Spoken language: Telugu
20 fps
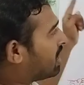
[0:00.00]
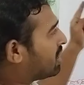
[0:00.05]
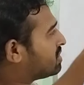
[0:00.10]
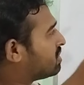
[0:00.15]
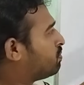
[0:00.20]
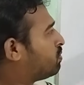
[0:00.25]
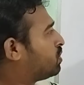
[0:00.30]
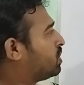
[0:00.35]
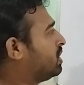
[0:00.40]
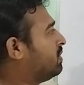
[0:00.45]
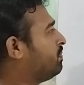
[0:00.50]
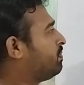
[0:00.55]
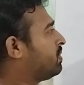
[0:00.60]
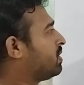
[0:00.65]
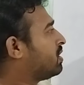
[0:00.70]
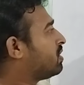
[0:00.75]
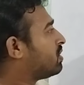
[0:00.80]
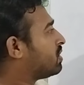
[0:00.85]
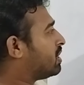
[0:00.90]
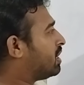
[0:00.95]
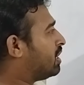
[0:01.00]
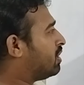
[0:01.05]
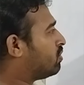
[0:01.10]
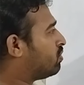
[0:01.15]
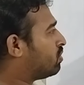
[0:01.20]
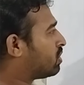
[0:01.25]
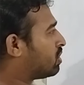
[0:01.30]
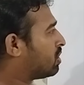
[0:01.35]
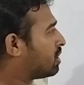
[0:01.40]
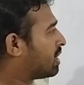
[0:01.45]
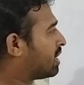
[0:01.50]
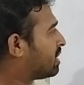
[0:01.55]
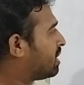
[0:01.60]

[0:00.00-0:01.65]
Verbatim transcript: కథా సంపుటి కీలుగుర్రం